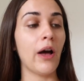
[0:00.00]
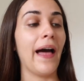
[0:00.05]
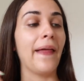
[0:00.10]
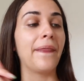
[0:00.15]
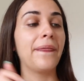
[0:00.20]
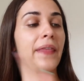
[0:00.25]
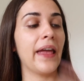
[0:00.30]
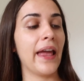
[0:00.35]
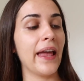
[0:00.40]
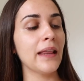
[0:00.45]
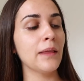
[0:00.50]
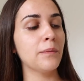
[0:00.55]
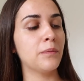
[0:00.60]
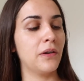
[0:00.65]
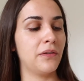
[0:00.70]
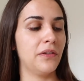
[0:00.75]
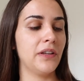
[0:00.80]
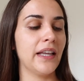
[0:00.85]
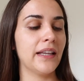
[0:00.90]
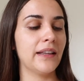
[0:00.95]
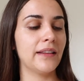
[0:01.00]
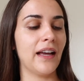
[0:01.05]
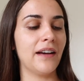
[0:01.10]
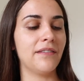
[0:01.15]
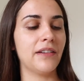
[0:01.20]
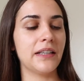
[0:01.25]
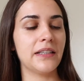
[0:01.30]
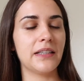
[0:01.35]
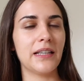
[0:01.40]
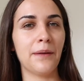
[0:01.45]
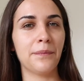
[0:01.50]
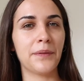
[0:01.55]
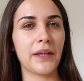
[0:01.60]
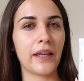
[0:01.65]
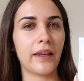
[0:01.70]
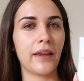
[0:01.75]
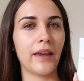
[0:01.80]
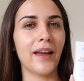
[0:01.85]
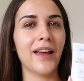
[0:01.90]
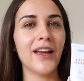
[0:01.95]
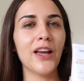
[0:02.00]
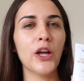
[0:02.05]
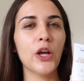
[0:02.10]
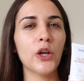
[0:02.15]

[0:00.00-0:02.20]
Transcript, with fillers: a ten powinien dawać nam takie